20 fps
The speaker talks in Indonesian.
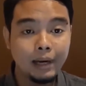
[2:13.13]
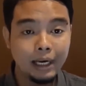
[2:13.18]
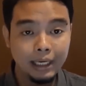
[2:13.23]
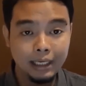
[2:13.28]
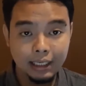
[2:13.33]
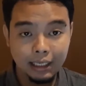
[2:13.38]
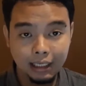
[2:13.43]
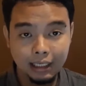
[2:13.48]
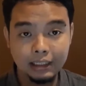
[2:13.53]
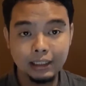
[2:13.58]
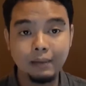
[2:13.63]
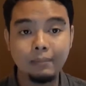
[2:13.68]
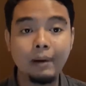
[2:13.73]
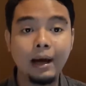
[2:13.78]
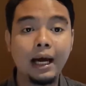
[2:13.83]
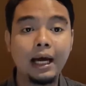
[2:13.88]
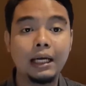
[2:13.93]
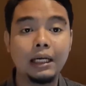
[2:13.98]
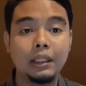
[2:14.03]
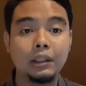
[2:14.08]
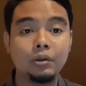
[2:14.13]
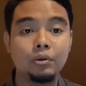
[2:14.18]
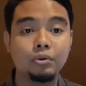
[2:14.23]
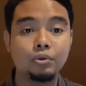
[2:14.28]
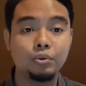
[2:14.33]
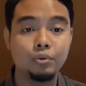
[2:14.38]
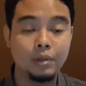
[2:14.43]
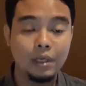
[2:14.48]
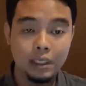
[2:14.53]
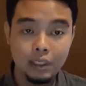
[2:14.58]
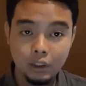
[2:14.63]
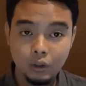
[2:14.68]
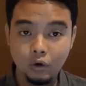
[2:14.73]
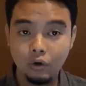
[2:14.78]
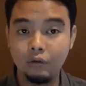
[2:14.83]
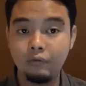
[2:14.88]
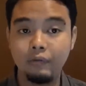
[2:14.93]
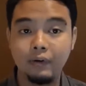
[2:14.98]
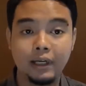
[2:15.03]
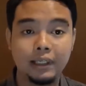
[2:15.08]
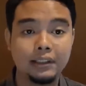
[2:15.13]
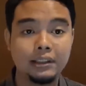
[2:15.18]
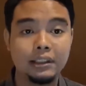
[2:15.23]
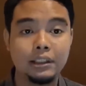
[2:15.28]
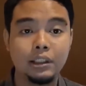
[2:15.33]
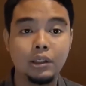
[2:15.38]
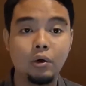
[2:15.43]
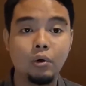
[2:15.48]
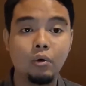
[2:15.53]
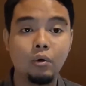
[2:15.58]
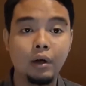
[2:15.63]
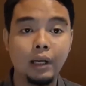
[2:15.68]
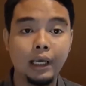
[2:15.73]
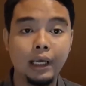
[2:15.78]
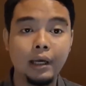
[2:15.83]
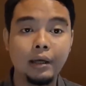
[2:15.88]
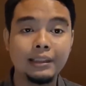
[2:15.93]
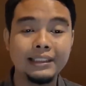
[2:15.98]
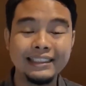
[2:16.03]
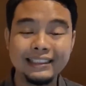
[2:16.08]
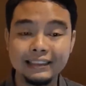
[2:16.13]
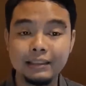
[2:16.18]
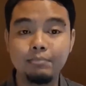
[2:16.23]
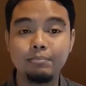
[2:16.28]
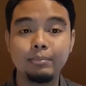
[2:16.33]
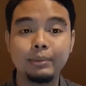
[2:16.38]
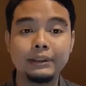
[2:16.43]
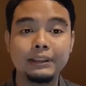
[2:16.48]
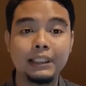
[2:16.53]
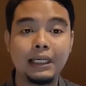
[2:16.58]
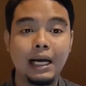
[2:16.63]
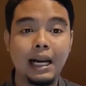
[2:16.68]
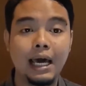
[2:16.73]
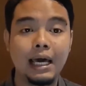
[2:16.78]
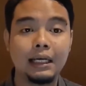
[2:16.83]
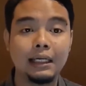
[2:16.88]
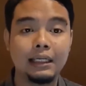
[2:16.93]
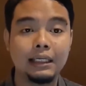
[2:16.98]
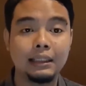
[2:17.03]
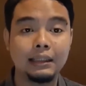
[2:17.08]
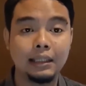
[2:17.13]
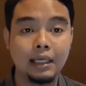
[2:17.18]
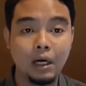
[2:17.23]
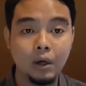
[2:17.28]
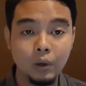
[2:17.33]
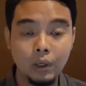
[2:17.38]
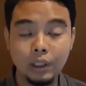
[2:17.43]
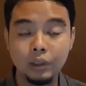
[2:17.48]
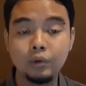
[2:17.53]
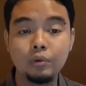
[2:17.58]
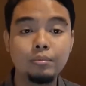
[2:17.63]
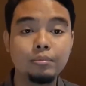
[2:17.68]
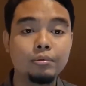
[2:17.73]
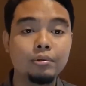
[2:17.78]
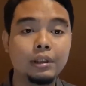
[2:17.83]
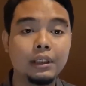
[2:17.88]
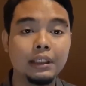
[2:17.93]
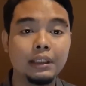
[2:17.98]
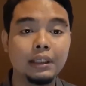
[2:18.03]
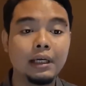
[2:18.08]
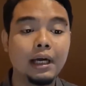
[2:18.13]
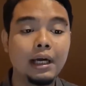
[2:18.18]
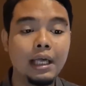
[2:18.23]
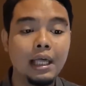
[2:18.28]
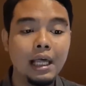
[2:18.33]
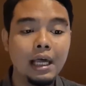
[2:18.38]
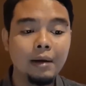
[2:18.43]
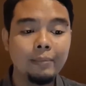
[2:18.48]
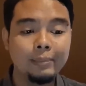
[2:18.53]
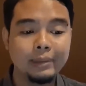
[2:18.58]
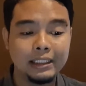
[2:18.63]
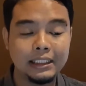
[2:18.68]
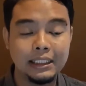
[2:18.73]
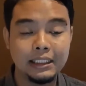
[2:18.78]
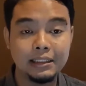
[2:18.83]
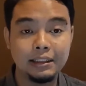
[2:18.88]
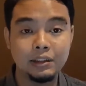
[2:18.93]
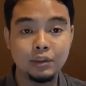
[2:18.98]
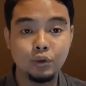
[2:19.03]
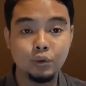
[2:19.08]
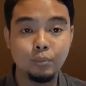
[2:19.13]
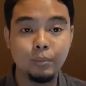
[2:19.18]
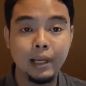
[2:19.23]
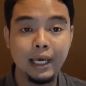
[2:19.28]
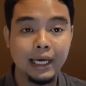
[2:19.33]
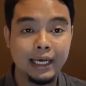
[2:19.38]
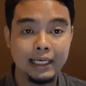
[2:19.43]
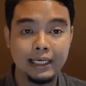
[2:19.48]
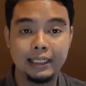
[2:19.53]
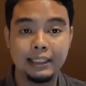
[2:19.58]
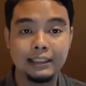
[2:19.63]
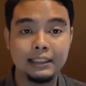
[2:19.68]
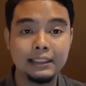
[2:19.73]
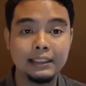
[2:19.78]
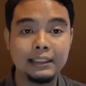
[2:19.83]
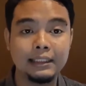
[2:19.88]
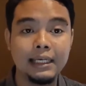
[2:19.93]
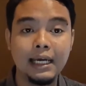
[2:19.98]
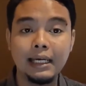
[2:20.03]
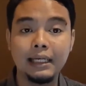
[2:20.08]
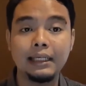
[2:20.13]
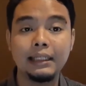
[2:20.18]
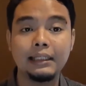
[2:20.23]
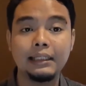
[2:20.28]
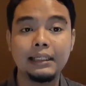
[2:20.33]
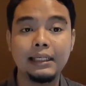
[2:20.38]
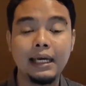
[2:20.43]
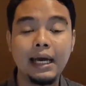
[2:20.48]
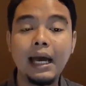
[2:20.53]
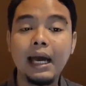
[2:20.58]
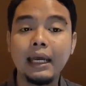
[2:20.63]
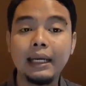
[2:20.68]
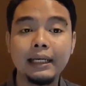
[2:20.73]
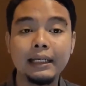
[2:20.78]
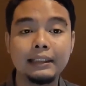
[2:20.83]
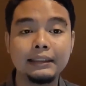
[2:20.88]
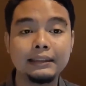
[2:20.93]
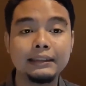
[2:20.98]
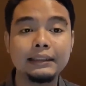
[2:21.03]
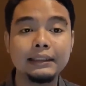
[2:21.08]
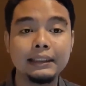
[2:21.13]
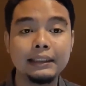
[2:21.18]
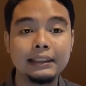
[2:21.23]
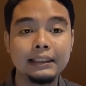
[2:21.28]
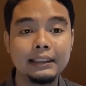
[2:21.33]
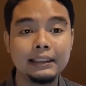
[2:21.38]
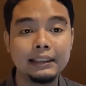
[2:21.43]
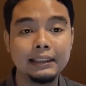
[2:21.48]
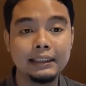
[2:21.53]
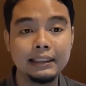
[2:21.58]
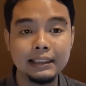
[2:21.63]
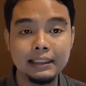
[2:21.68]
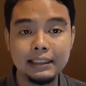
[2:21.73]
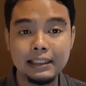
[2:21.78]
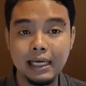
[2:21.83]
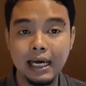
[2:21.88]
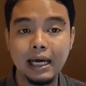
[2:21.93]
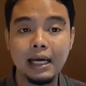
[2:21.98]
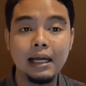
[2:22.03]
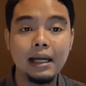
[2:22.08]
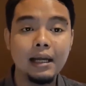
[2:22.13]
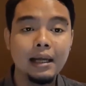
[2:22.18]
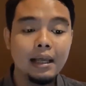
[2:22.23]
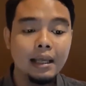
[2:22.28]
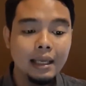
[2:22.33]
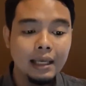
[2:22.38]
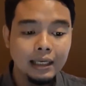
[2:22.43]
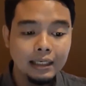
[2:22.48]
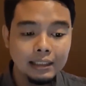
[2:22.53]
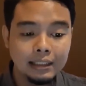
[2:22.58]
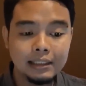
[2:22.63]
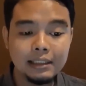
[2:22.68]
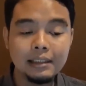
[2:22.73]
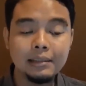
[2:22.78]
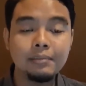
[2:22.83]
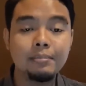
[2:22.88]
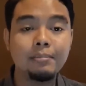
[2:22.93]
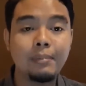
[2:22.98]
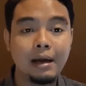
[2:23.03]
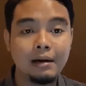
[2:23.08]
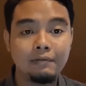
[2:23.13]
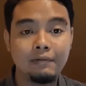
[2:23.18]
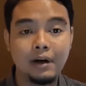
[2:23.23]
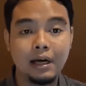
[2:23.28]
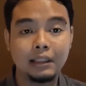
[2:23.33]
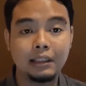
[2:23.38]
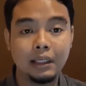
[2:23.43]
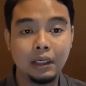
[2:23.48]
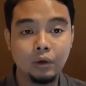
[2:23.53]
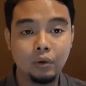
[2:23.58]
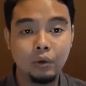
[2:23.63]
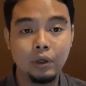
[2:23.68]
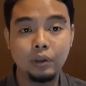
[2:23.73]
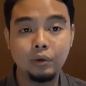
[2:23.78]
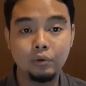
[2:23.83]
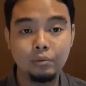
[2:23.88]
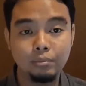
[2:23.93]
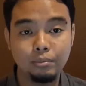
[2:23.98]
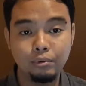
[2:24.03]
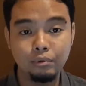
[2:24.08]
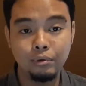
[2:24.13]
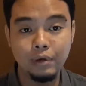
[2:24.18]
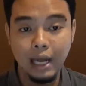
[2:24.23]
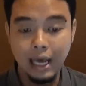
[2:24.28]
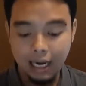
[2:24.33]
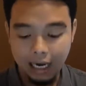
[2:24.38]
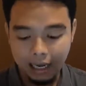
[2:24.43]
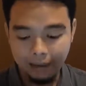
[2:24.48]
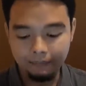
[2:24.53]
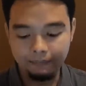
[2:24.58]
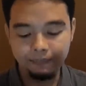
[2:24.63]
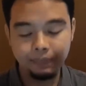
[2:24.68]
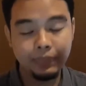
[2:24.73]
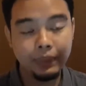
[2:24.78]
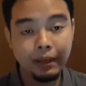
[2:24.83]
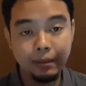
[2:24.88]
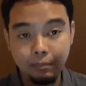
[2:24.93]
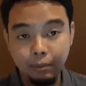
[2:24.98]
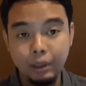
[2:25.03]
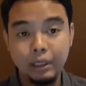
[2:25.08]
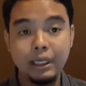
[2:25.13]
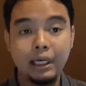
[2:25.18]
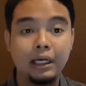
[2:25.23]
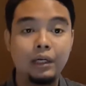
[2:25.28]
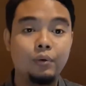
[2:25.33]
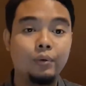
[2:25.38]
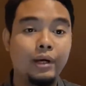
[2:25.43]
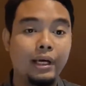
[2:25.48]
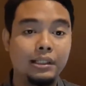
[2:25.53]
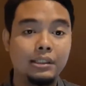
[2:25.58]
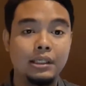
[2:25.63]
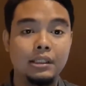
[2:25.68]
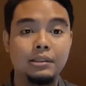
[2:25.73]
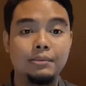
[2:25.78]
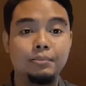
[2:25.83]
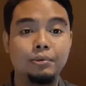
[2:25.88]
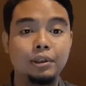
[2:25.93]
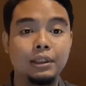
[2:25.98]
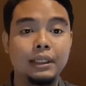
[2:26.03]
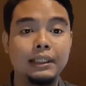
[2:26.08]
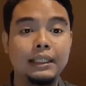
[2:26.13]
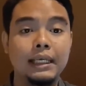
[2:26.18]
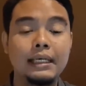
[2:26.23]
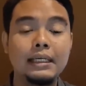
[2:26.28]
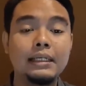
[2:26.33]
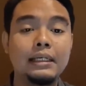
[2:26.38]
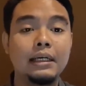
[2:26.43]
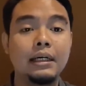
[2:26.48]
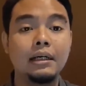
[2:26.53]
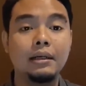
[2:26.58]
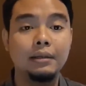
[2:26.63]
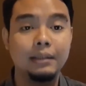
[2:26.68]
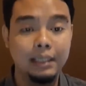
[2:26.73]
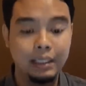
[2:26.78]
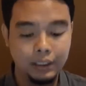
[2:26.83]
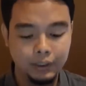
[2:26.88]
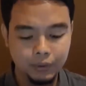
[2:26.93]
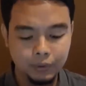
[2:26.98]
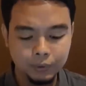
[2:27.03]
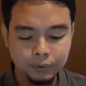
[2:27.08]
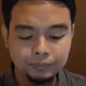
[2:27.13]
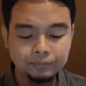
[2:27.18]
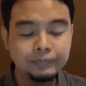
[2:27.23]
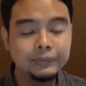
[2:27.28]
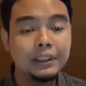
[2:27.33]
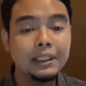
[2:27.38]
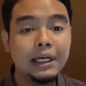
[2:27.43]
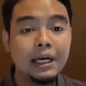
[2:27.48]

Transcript: makanan yang kita makan itu sudah dikonversi oleh sistem pencernaan kita, oleh tubuh kita menjadi sejumlah energi dan ketika energi ini tidak dimanfaatkan oleh tubuh dalam poin yang kedua yang saya sebutkan tadi ya, yaitu